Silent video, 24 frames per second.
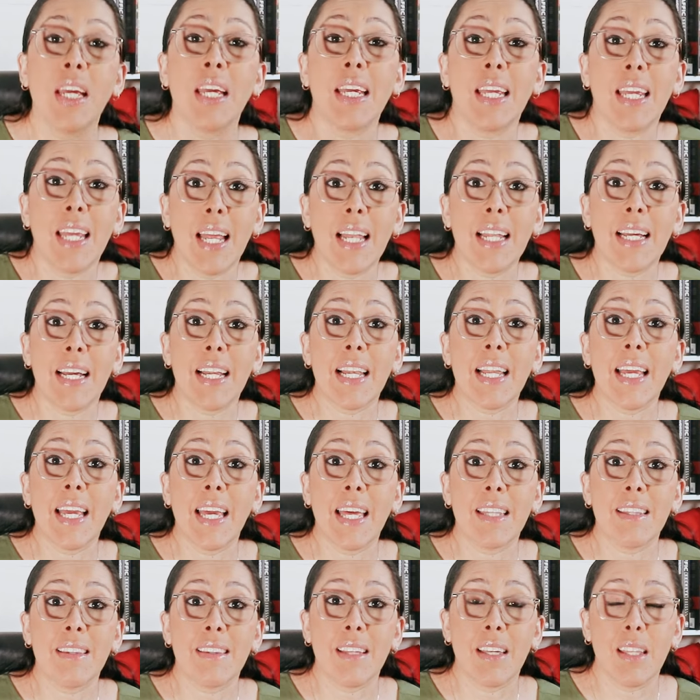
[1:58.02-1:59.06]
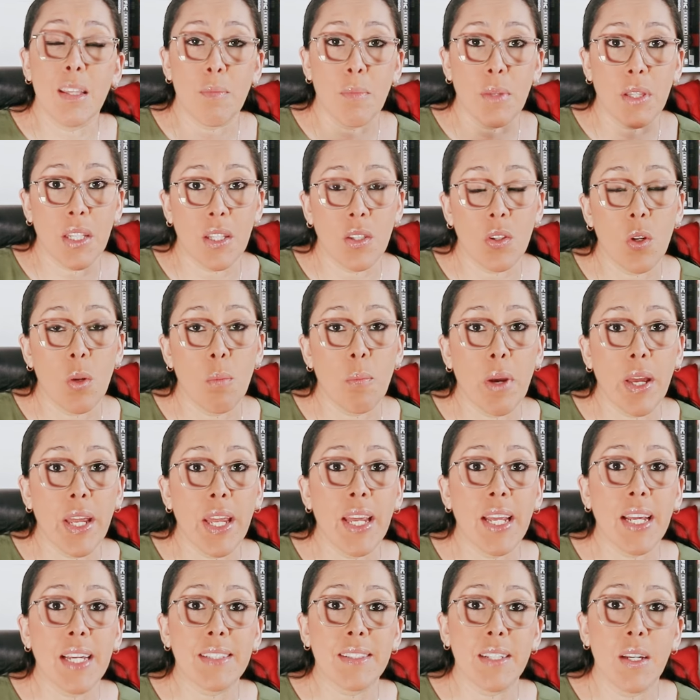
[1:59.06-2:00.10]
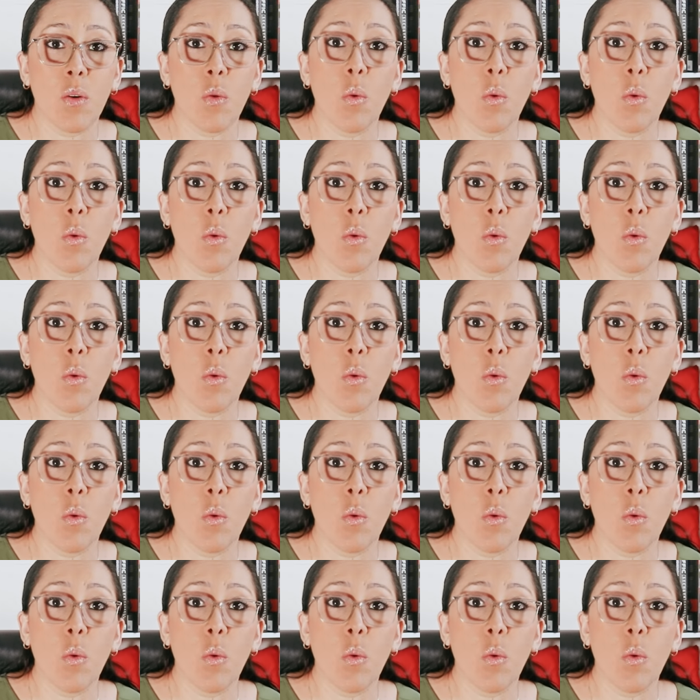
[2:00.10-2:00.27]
Y el cliente, dependiendo del país en que se